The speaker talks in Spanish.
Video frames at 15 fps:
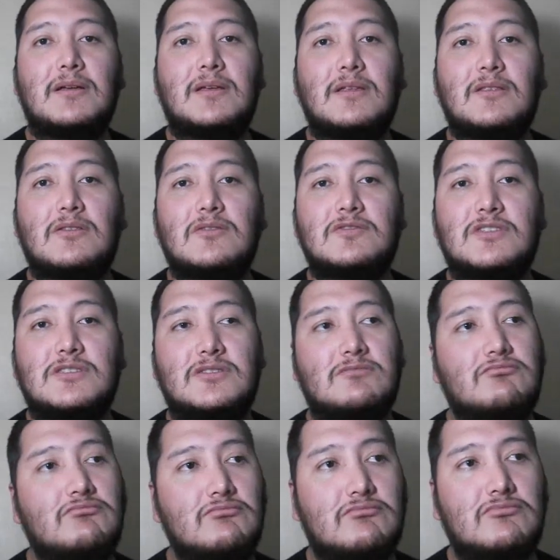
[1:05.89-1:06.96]
Entonces,
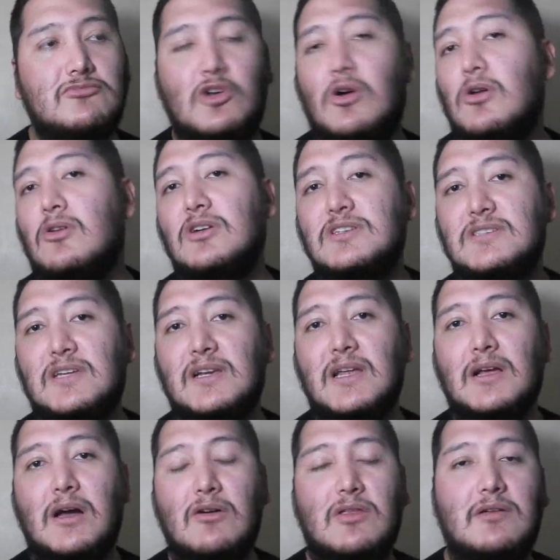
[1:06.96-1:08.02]
todo lo que se
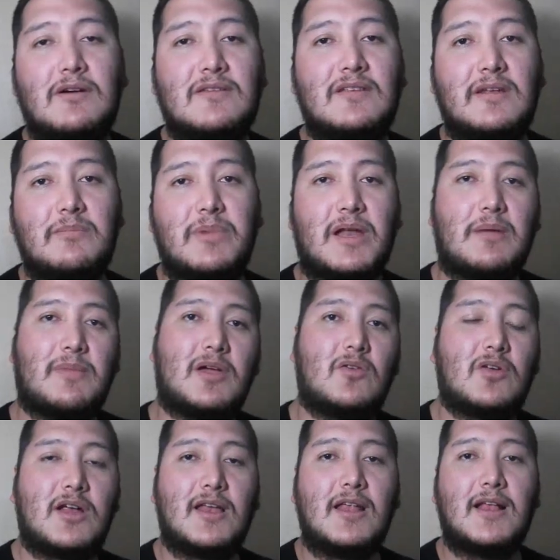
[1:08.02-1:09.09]
recaude va a ser para
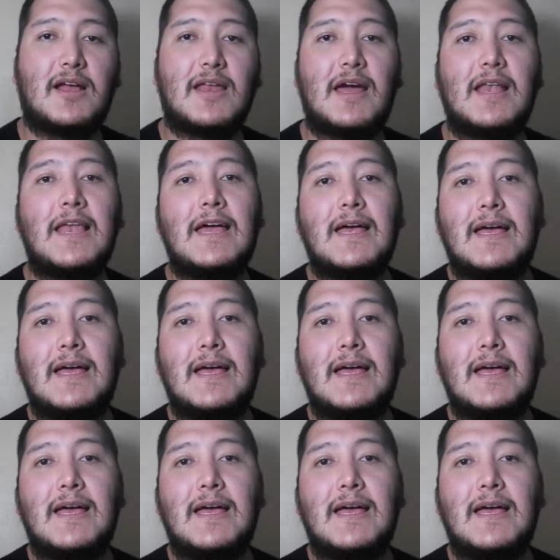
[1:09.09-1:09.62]
mejorar el canal,